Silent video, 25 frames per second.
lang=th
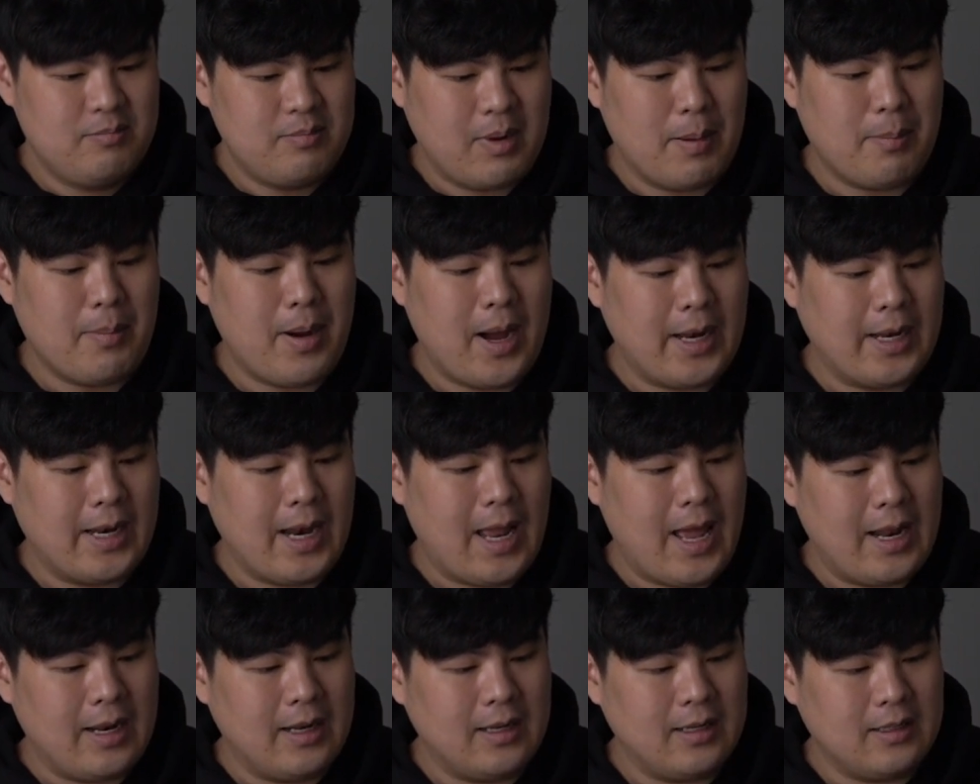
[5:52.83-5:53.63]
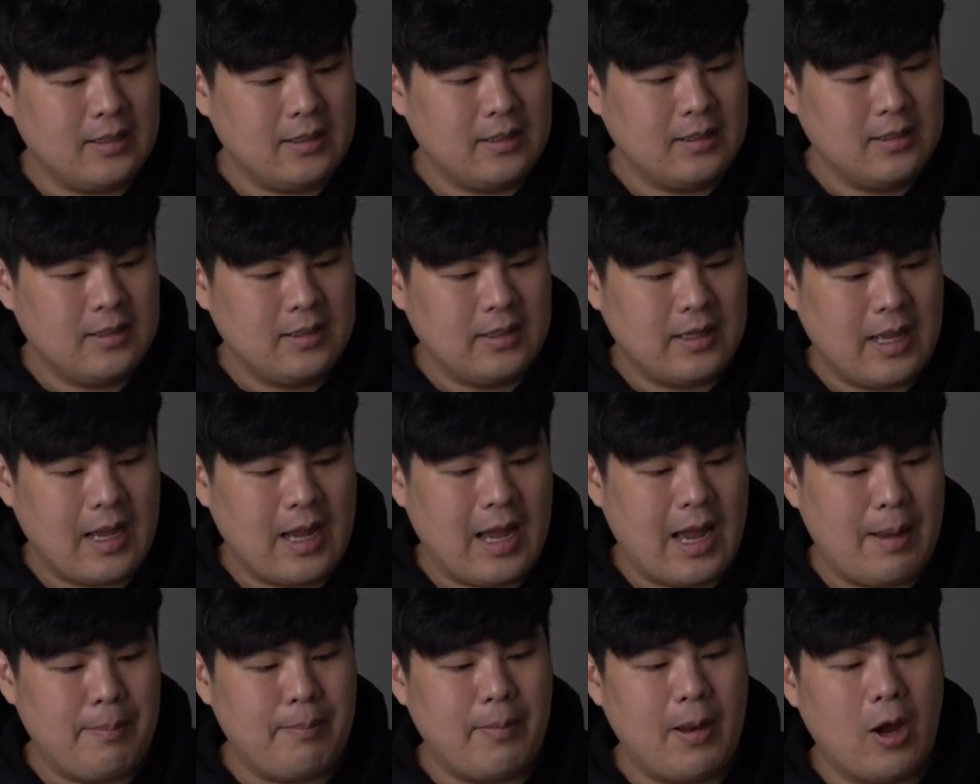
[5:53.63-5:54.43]
ประมาณนั้น
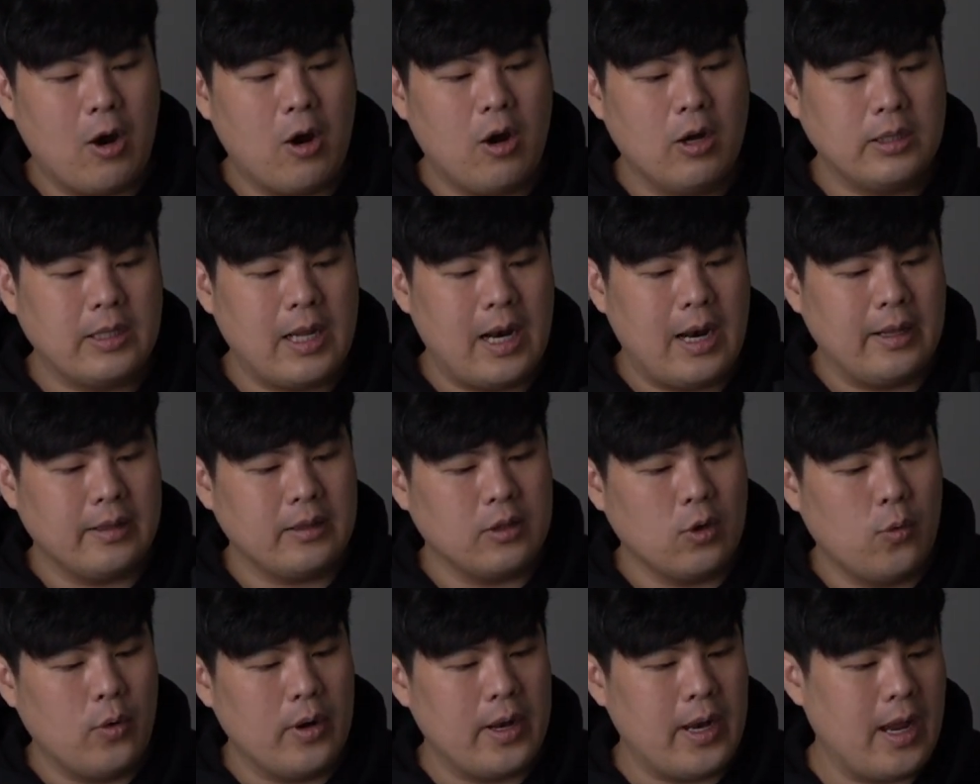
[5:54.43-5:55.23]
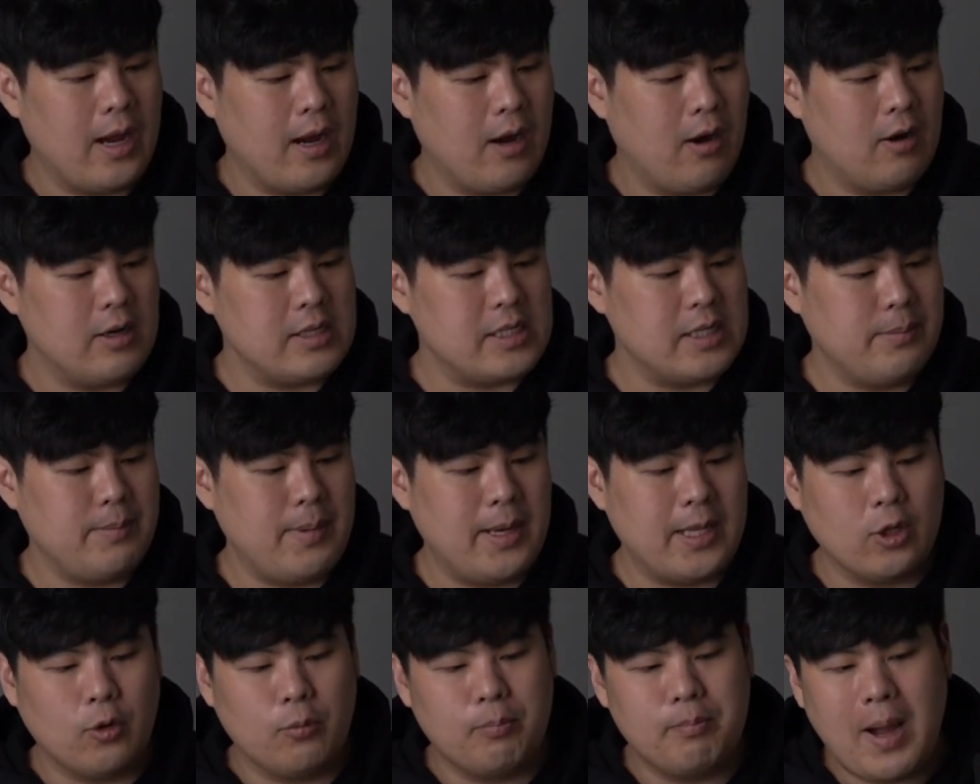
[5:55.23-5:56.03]
นะครับ แล้วก็แต่ละตัวเนี่ยเขาก็จะ
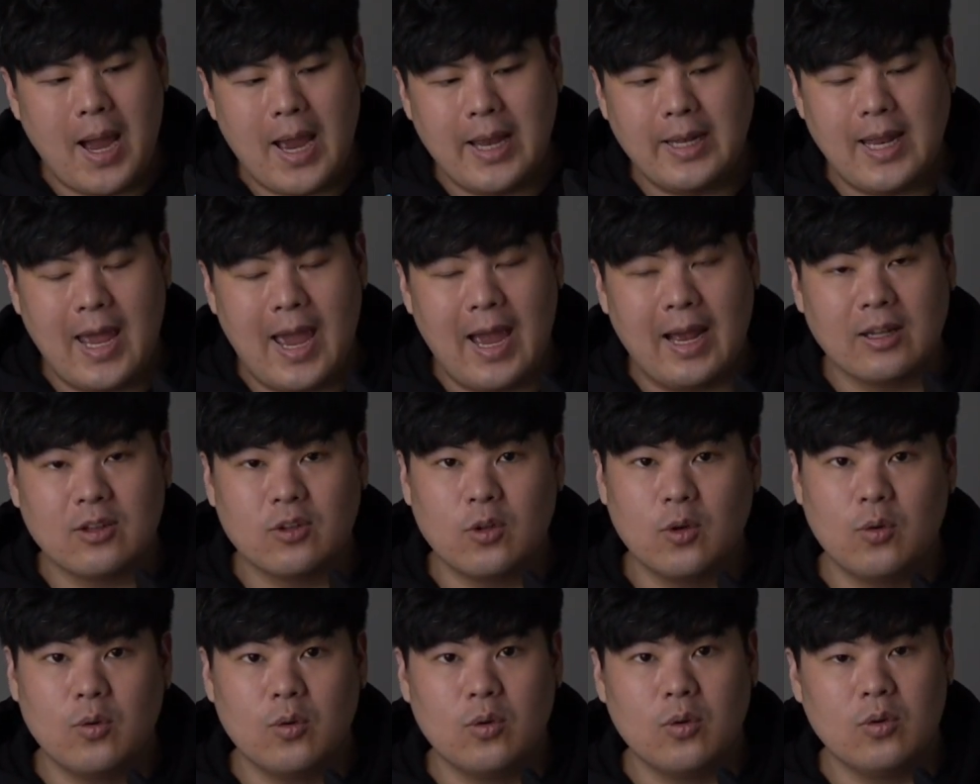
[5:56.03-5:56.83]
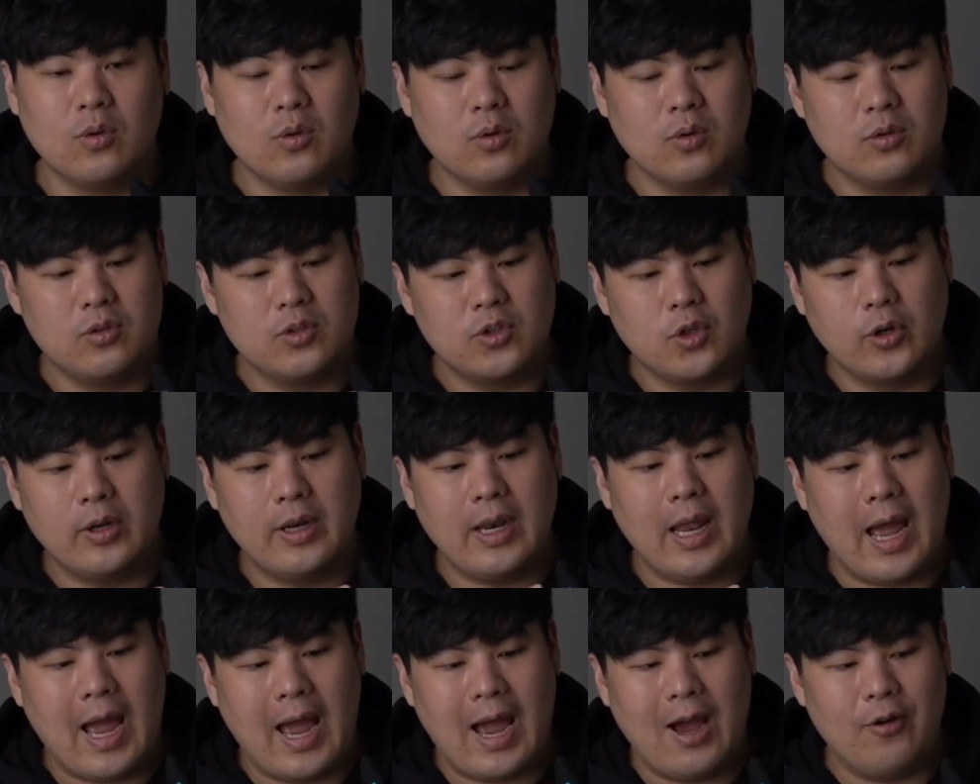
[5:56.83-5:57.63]
มีตรงป้ายแท็กตรงส้น
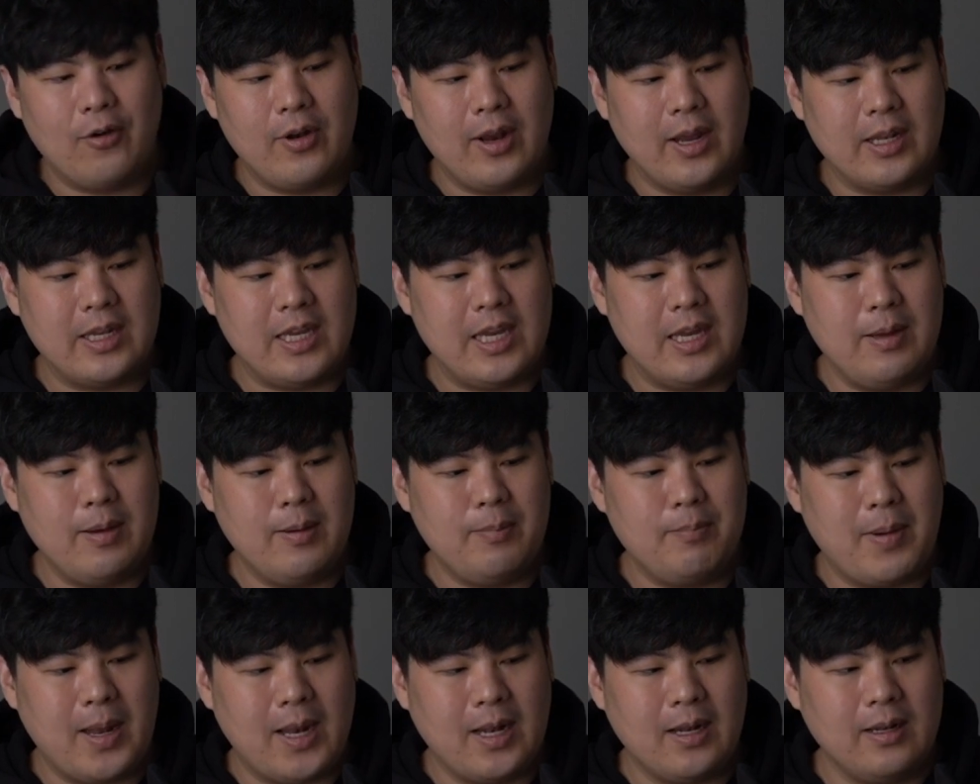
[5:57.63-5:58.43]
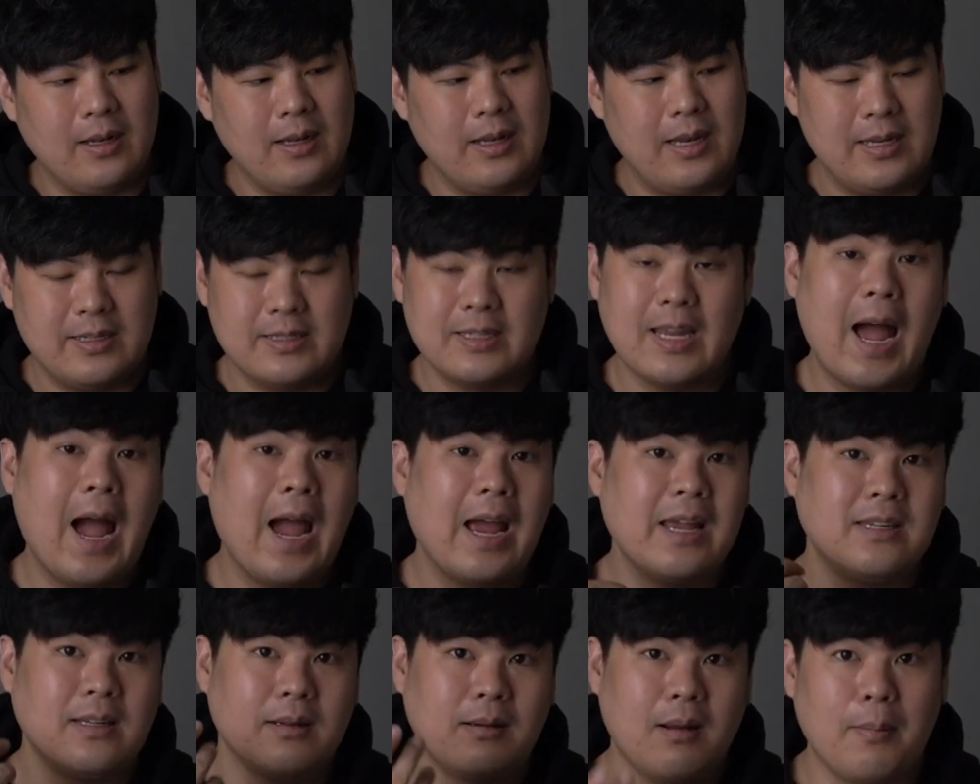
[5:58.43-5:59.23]
เท้าเนี่ย ที่เป็นดีไซ
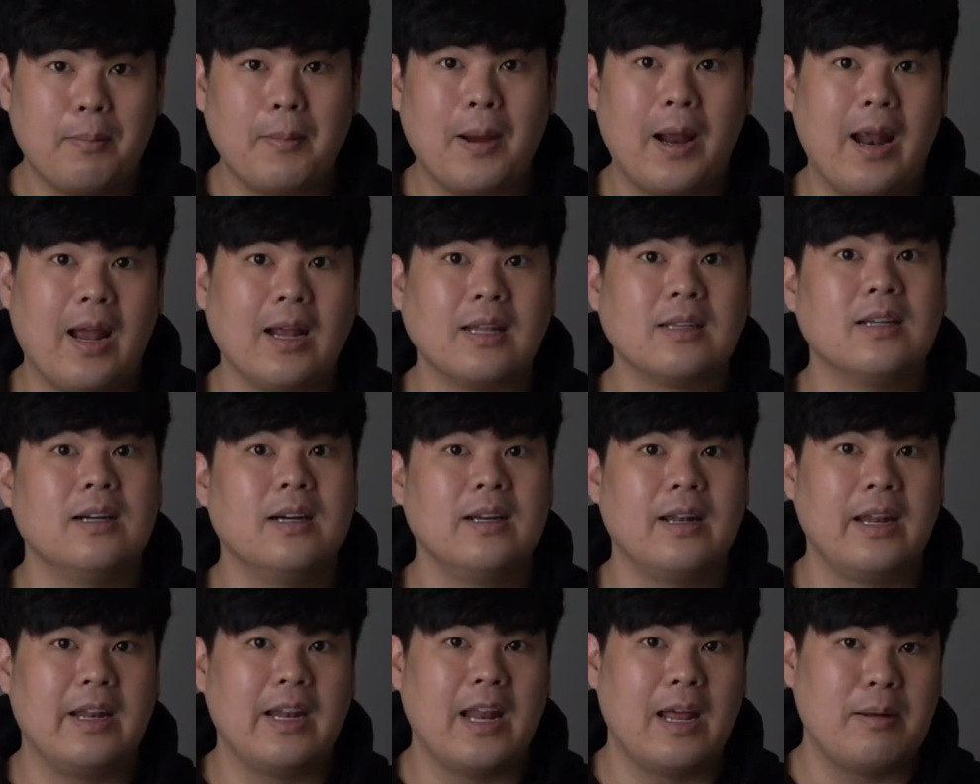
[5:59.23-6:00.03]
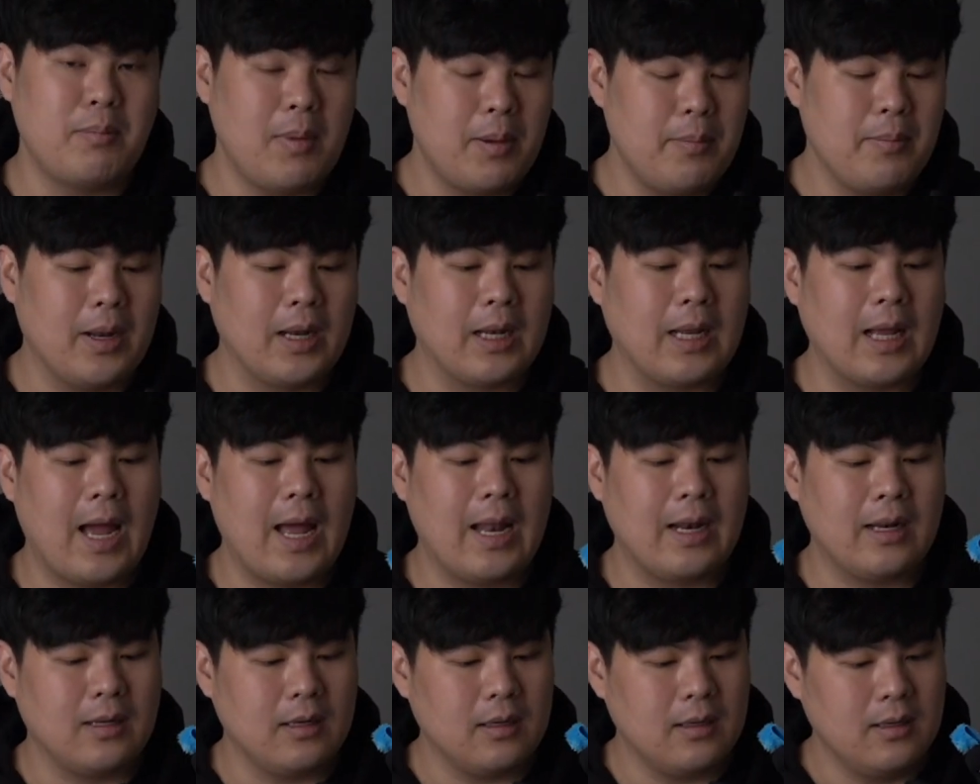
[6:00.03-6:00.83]
น์สำหรับคาแรคเตอร์นั้นๆไม่เหมือน
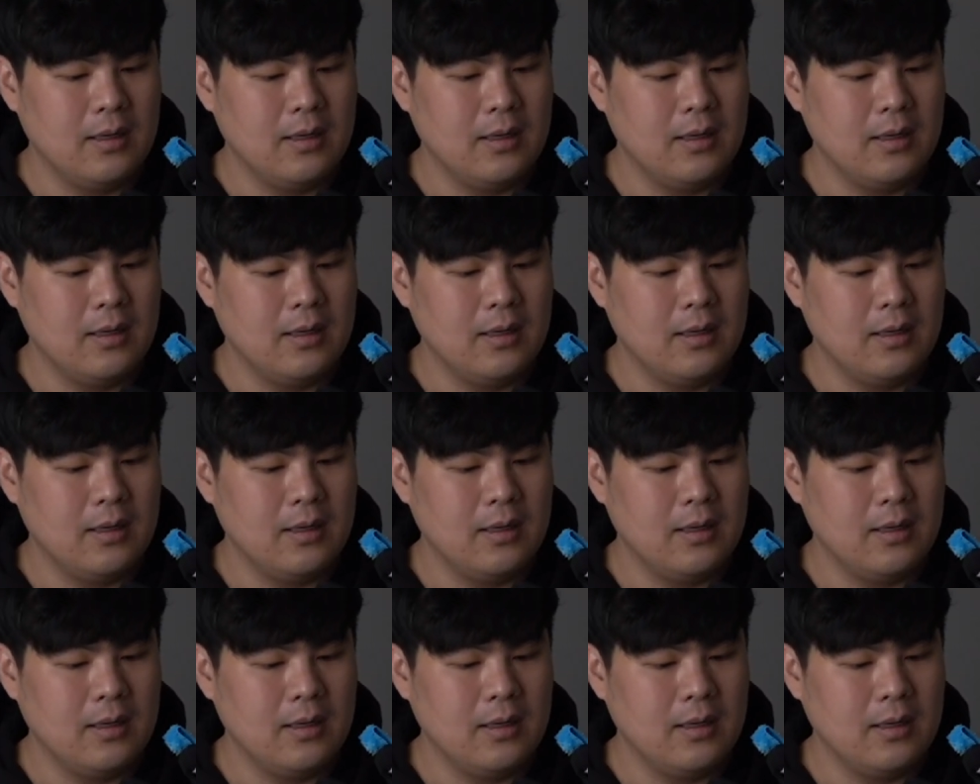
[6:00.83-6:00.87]
กัน